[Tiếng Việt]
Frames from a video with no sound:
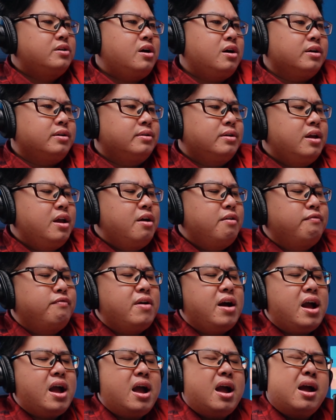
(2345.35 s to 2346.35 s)
rồi
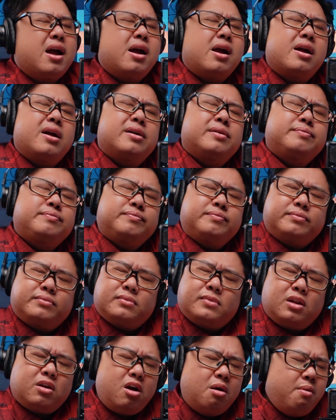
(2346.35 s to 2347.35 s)
và
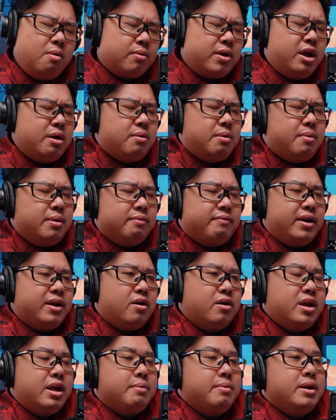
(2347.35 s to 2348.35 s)
có một điều mà mình
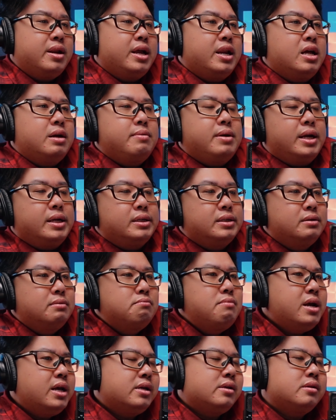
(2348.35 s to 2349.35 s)
phải nói thêm thế này đó các bạn
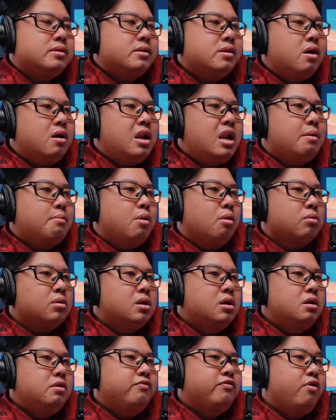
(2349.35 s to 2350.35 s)
mic nó là
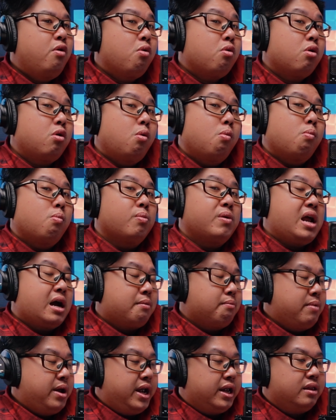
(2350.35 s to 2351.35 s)
một thứ vô cùng
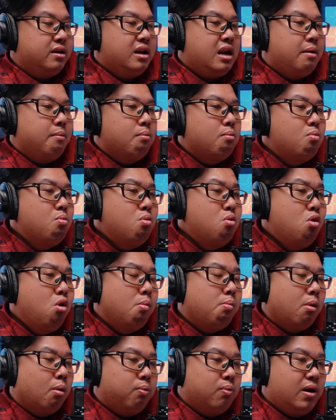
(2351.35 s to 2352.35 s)
đặc biệt tức là
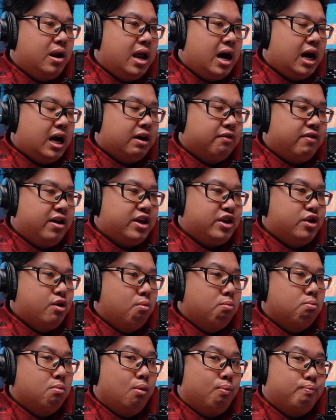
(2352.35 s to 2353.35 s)
mua một lần và
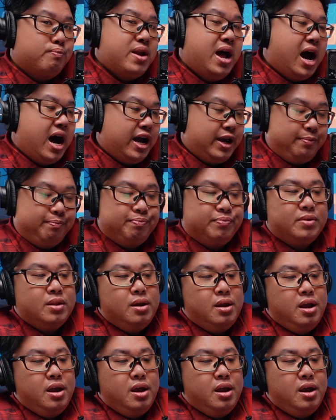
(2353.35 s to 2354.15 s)
dùng một đời